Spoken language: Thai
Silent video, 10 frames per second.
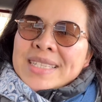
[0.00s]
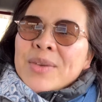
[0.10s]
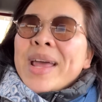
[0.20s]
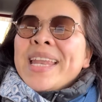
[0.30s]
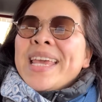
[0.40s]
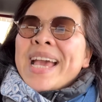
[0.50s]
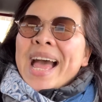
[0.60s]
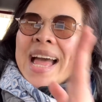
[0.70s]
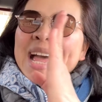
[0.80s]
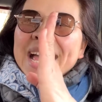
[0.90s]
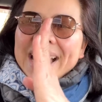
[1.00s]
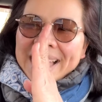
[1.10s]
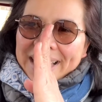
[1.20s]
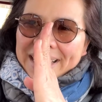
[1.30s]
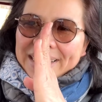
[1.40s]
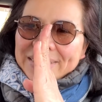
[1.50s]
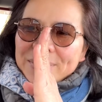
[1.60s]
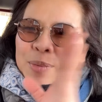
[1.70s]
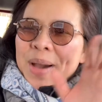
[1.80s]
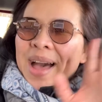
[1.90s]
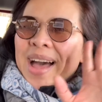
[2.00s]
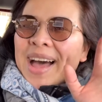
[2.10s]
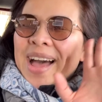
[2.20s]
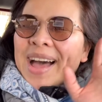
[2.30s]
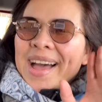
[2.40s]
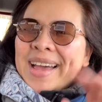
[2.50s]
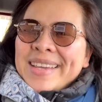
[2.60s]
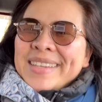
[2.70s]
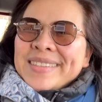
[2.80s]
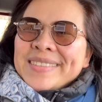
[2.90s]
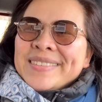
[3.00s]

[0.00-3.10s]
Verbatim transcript: สวัสดีค่ะบ๊ายบาย